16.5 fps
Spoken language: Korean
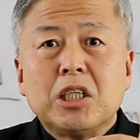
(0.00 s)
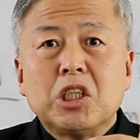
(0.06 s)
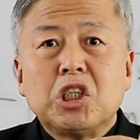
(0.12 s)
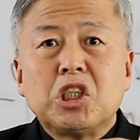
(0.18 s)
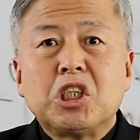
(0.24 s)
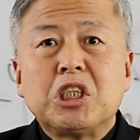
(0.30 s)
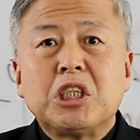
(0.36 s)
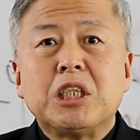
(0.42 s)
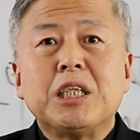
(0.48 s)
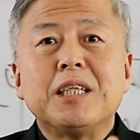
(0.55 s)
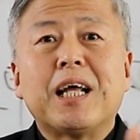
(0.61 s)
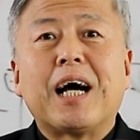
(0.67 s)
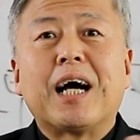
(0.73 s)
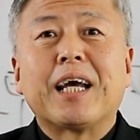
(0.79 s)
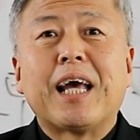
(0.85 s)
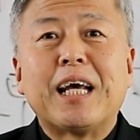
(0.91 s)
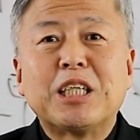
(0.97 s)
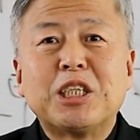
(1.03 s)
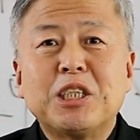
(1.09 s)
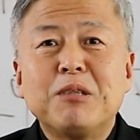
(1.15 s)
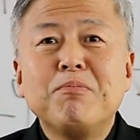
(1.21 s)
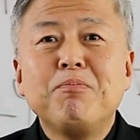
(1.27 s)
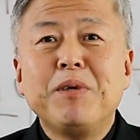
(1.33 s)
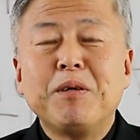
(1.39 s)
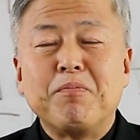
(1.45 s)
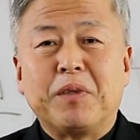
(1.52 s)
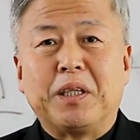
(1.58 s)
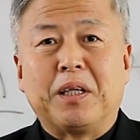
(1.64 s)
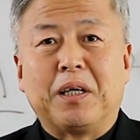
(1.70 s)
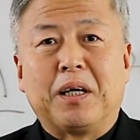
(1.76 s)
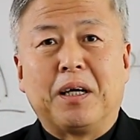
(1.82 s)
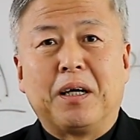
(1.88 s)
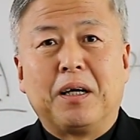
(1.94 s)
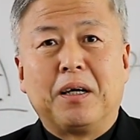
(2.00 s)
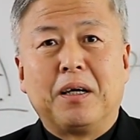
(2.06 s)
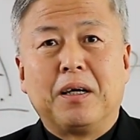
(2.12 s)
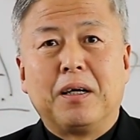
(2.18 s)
신앙의 신비입니다.